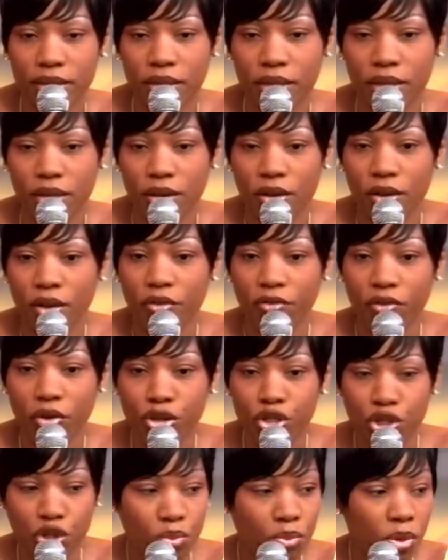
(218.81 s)
Uh-huh.
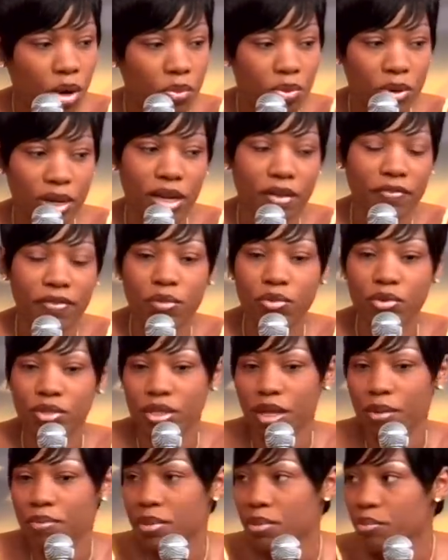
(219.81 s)
Franchement, pour que les femmes ne
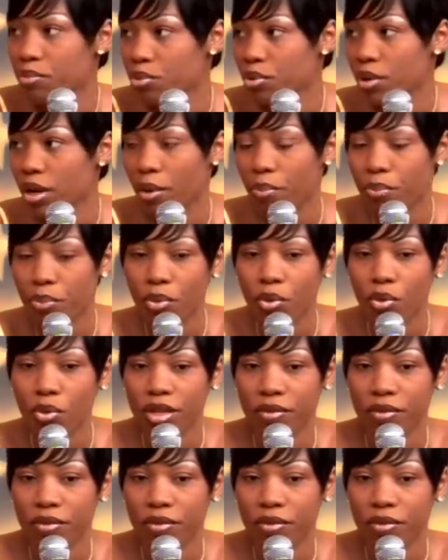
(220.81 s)
s'abîment plus la peau,